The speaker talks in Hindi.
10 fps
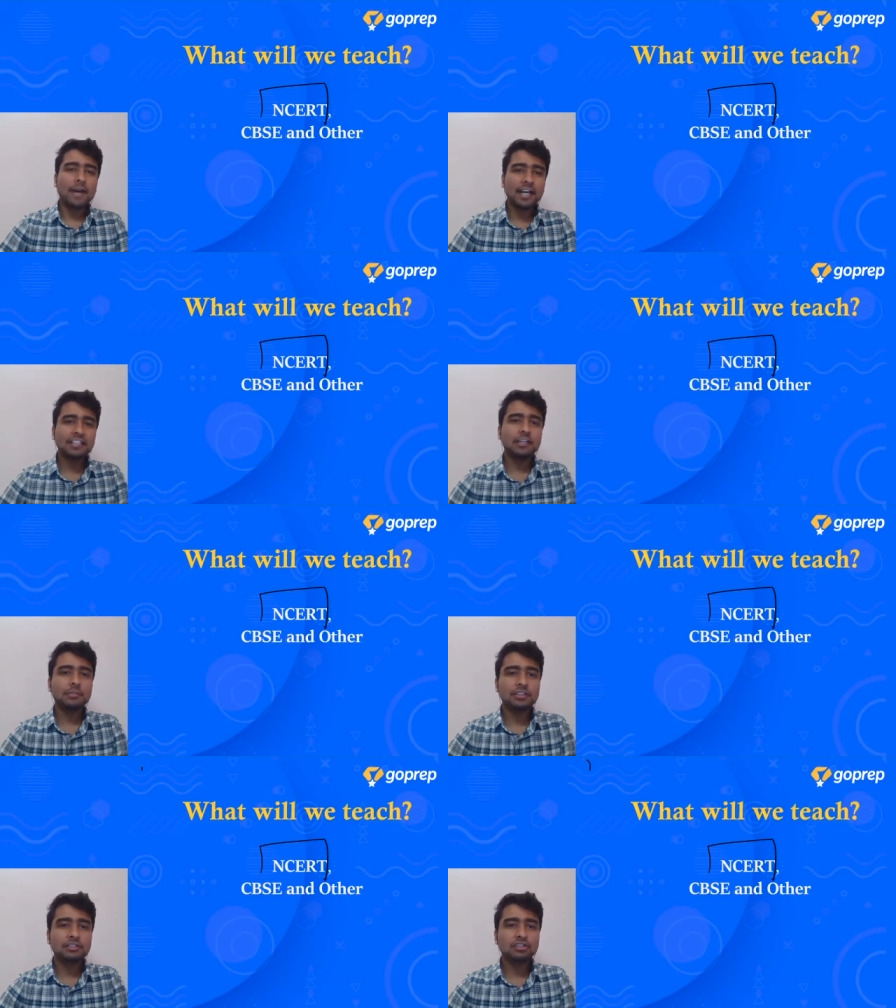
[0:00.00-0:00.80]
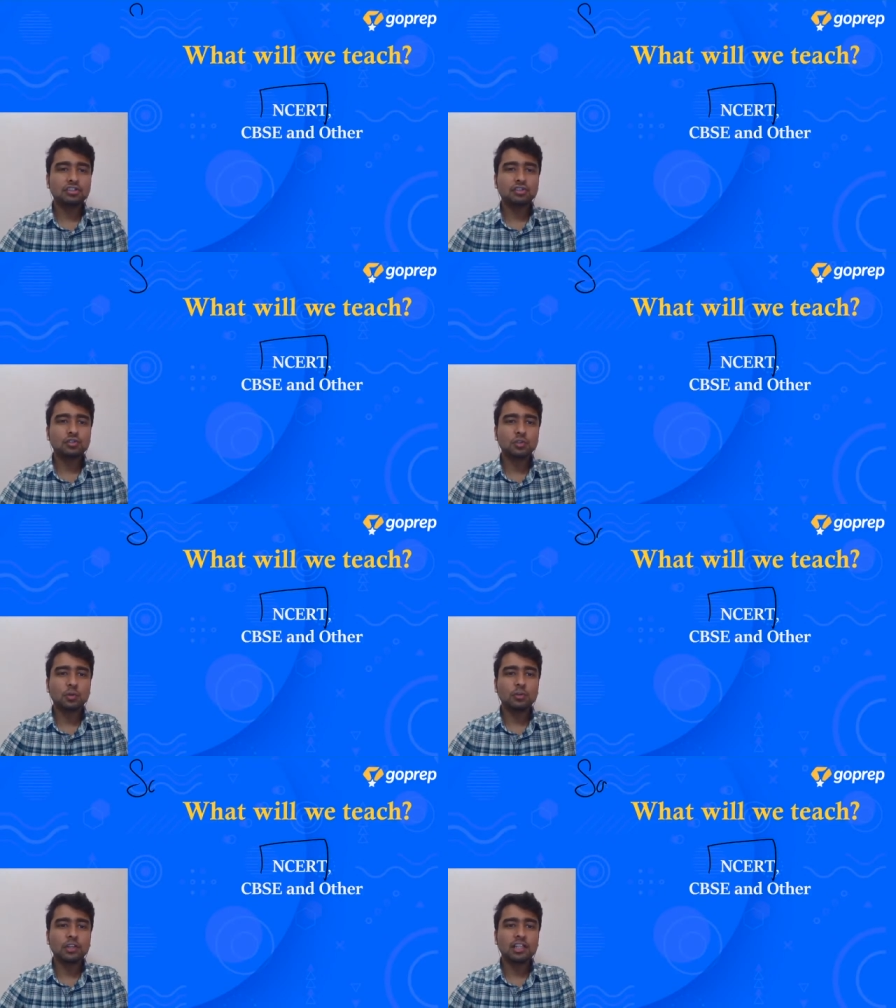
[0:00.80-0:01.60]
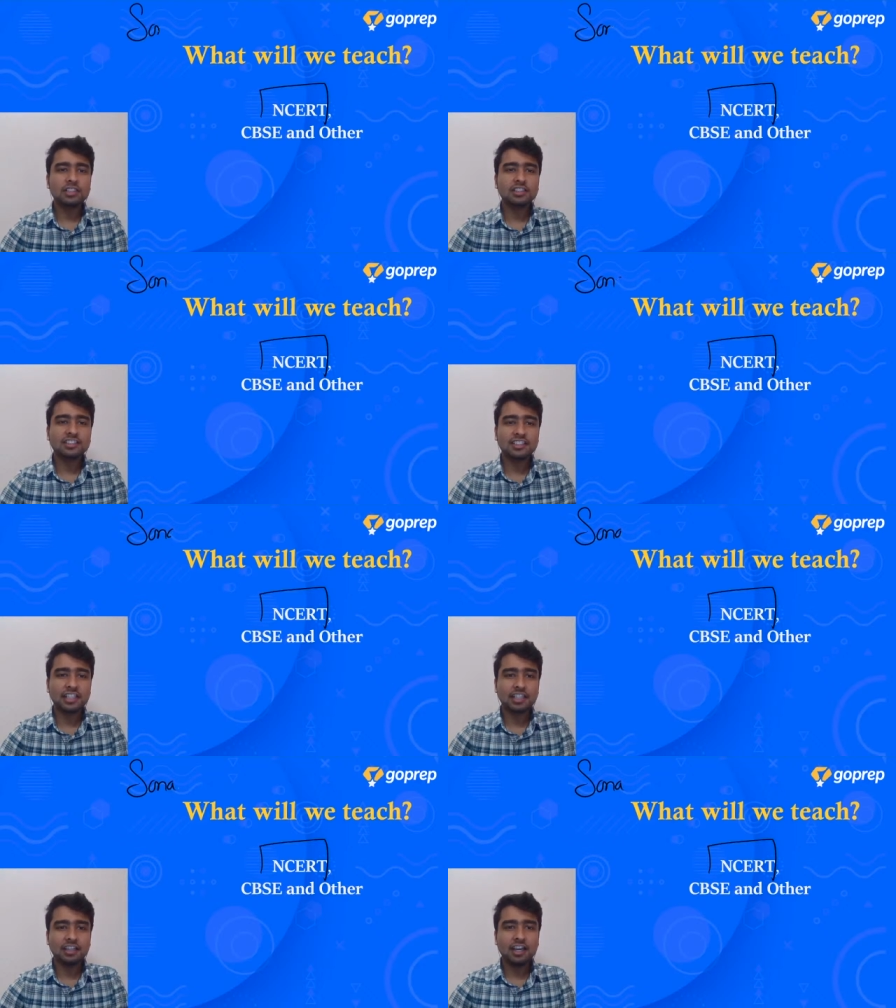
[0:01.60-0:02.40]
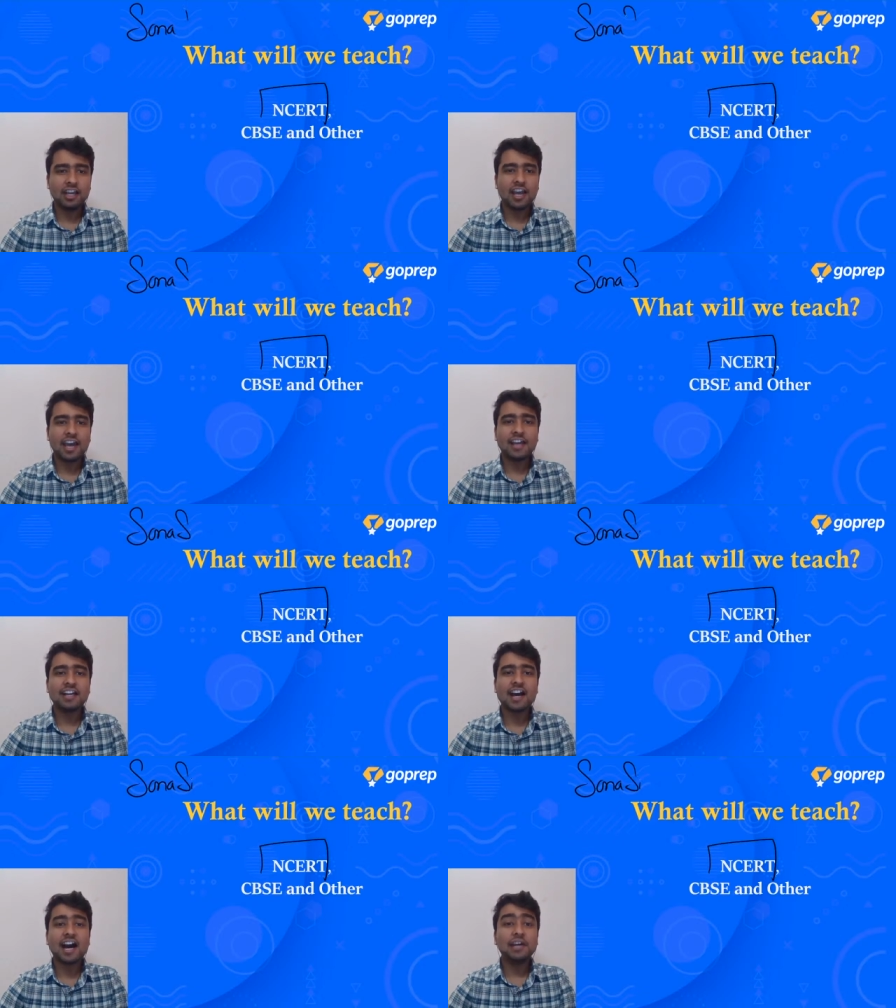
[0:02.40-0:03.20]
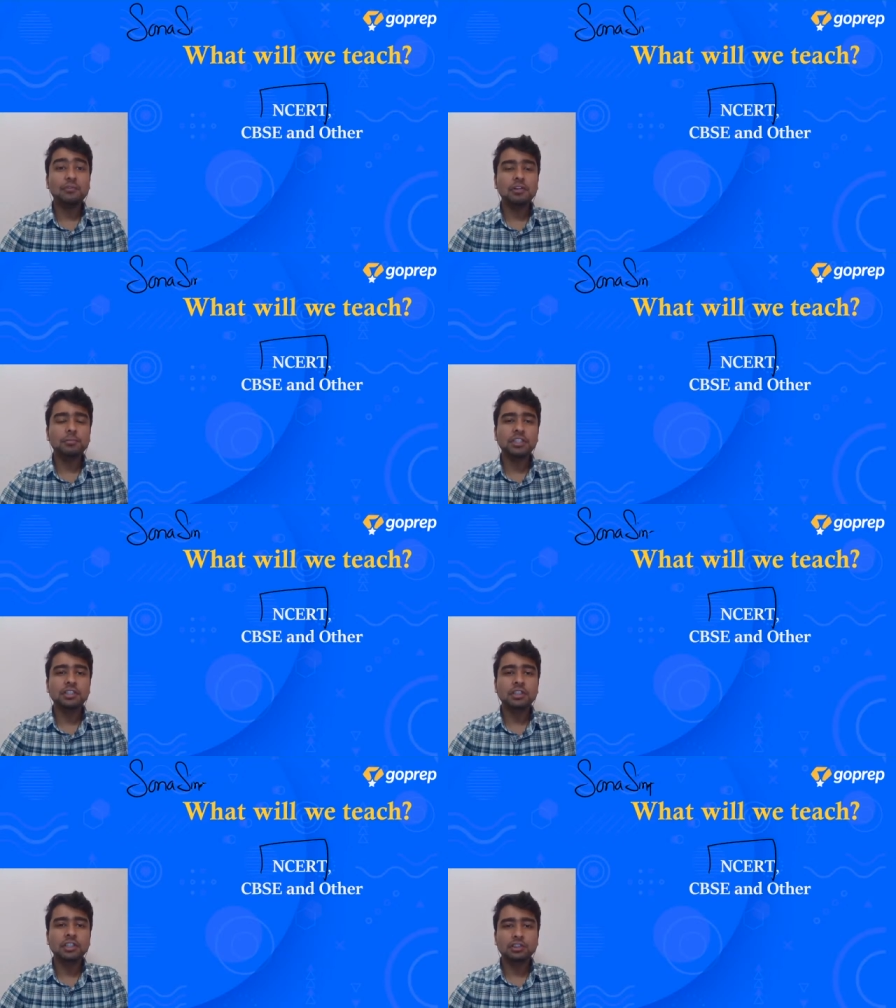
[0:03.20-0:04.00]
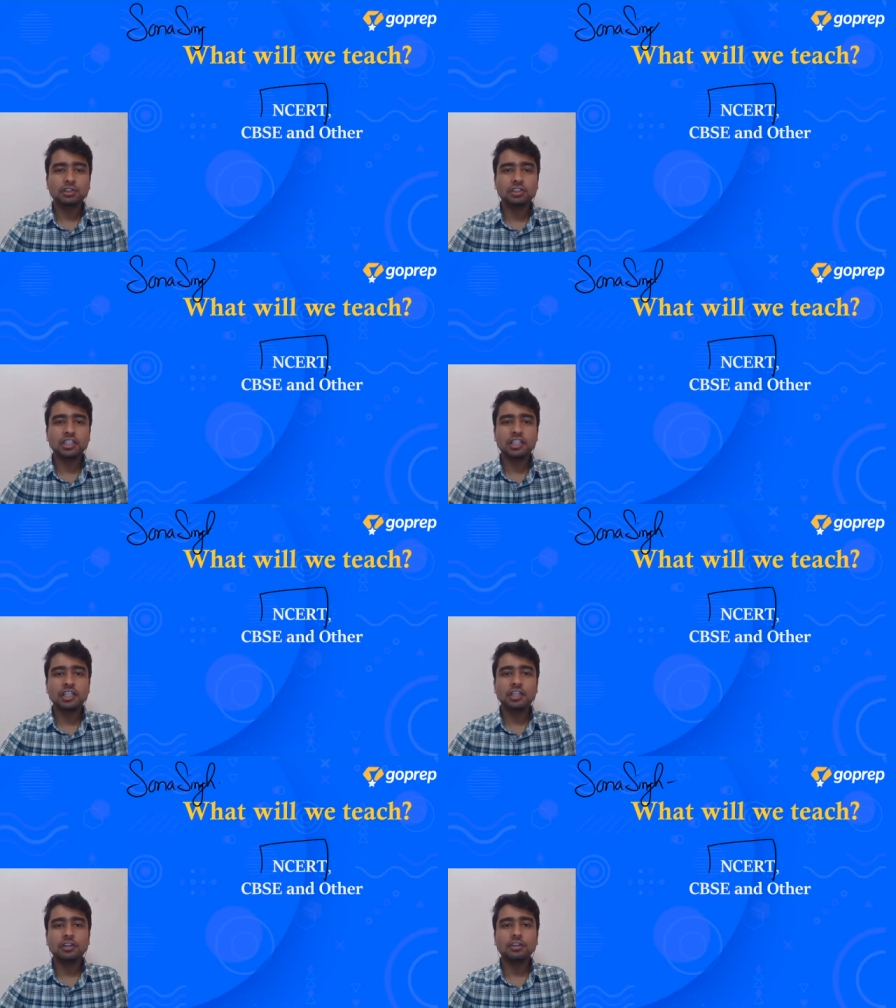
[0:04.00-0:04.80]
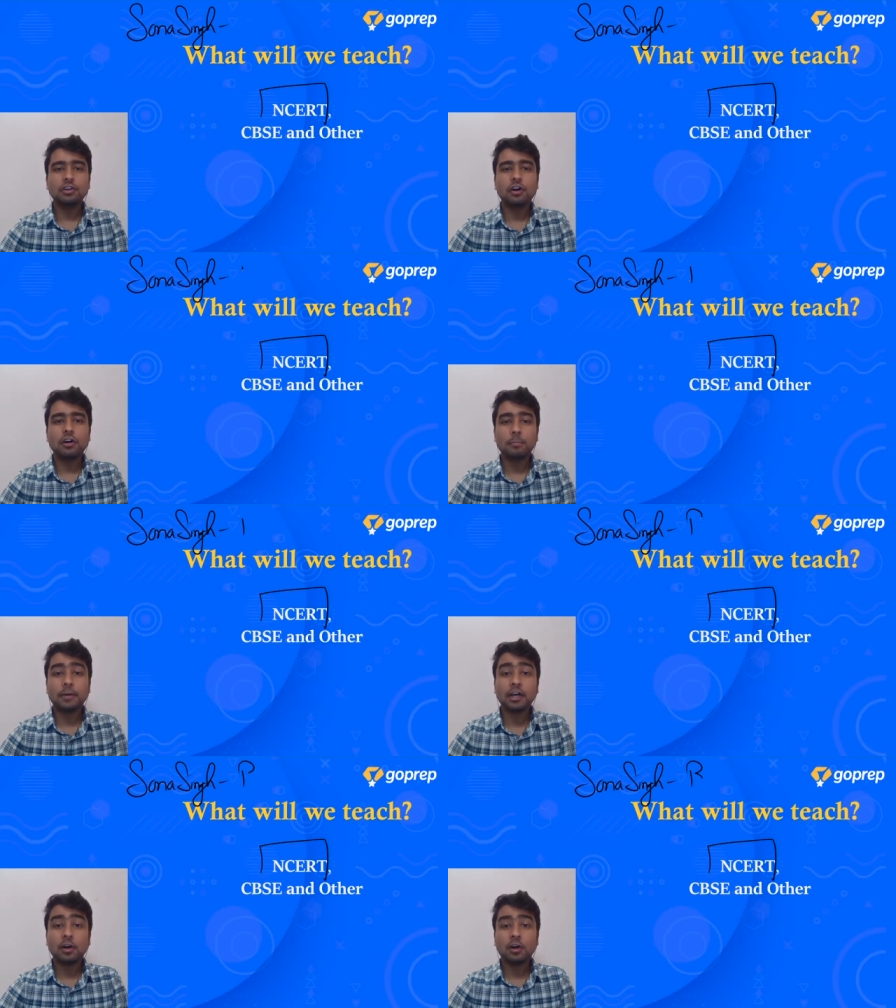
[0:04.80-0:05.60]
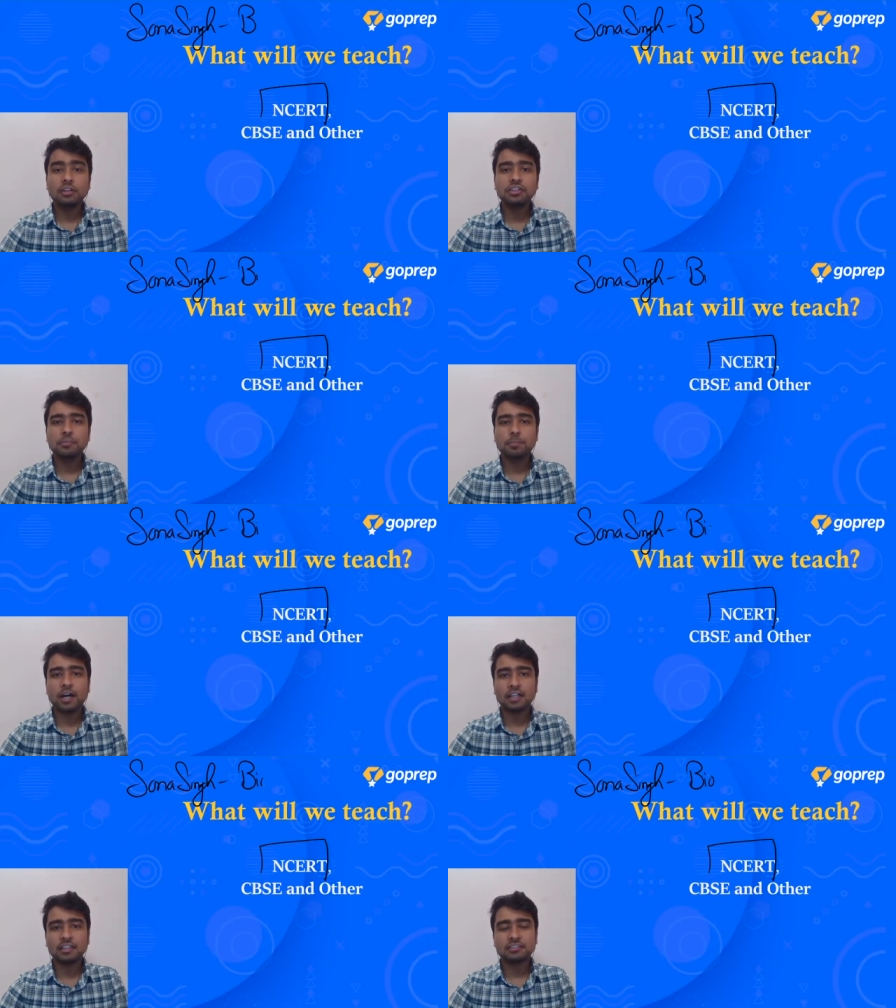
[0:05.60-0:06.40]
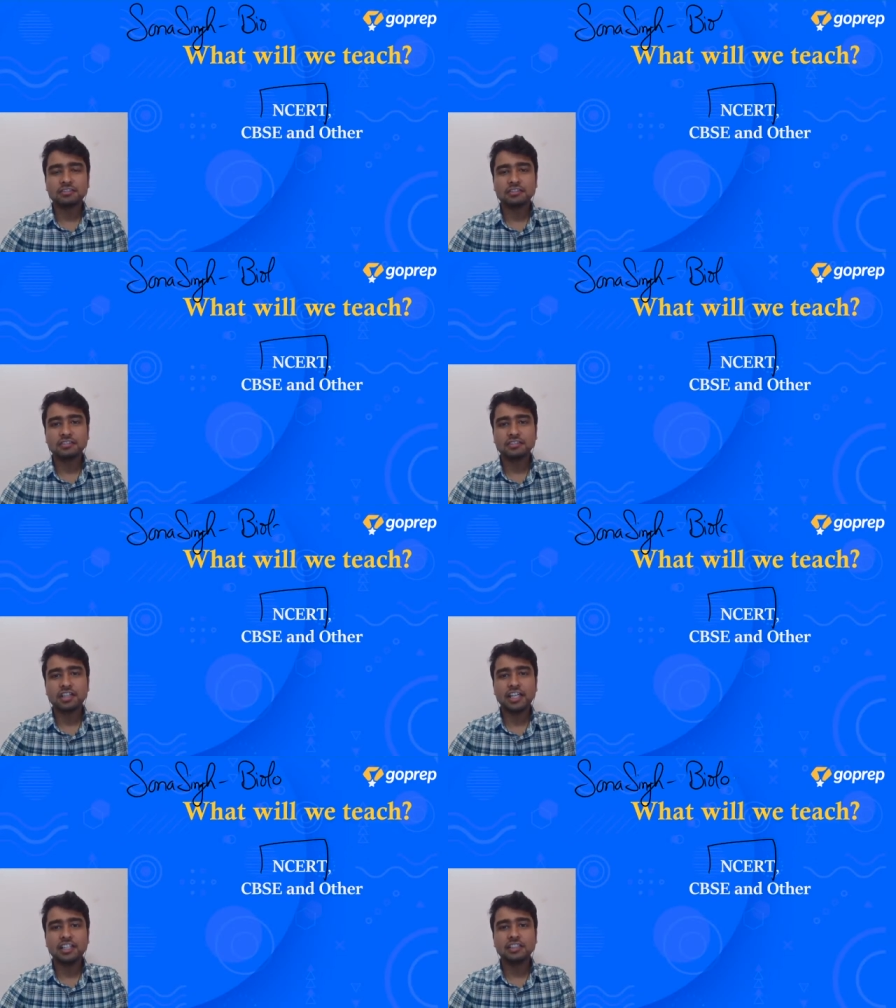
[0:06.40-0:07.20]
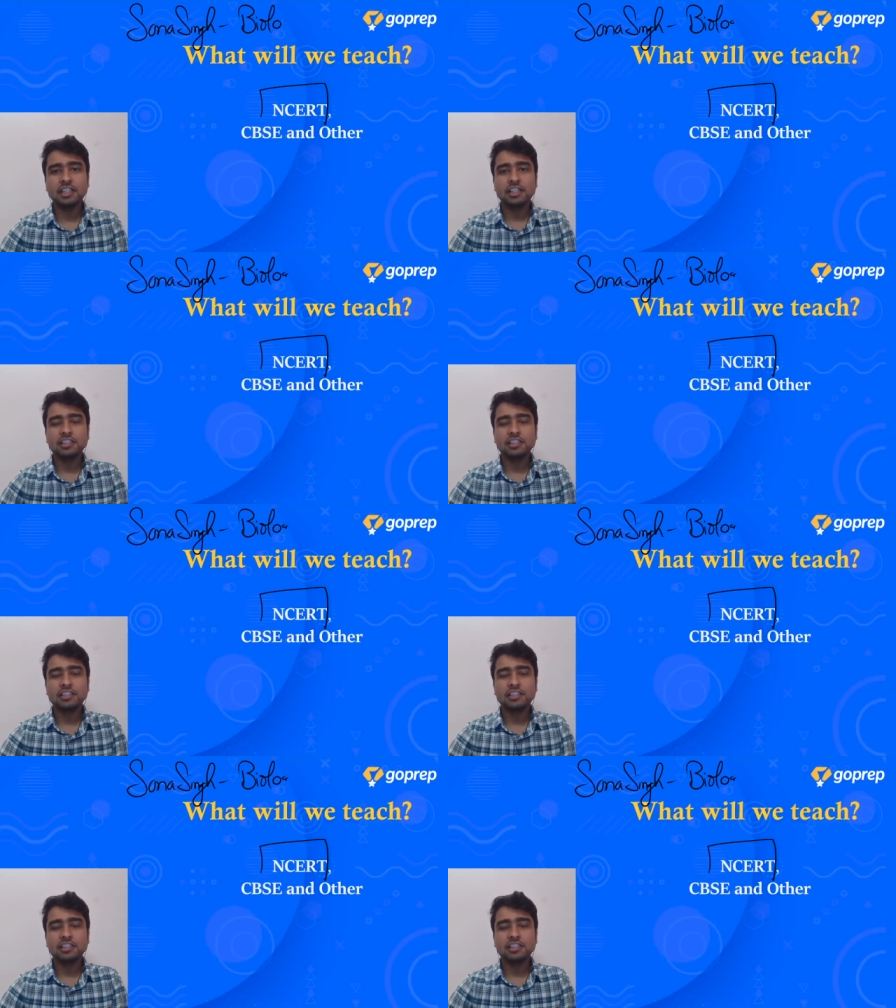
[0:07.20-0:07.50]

माई नेम इज सोना सिंह एंड आई विल बी टेकिंग योर बायोलॉजी पार्ट राइट